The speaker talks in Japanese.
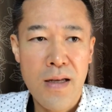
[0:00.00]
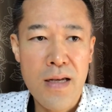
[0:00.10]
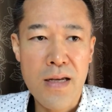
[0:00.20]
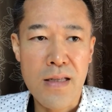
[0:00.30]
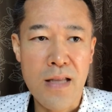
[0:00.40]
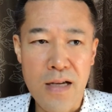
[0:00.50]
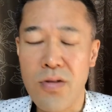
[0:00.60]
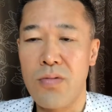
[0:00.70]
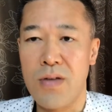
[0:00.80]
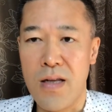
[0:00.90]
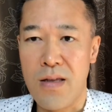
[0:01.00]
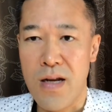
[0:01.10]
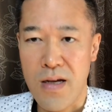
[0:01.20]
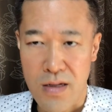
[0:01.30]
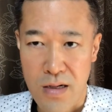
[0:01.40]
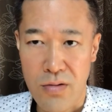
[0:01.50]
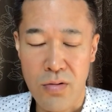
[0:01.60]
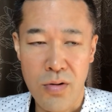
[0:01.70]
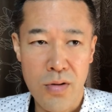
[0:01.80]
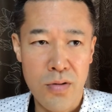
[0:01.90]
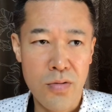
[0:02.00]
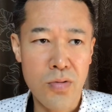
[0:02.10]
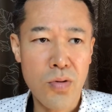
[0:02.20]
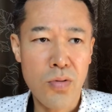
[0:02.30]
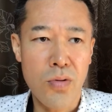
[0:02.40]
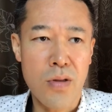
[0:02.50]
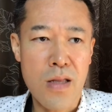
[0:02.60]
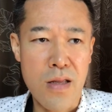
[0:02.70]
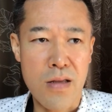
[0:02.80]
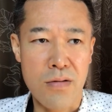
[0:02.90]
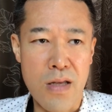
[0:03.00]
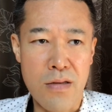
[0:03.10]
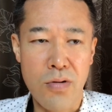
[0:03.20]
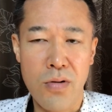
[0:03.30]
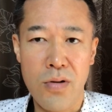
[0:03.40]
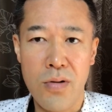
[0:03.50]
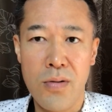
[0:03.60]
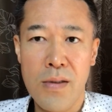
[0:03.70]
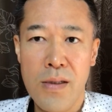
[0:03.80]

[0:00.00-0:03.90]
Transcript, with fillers: え大丈夫なんじゃないかなというところでですねその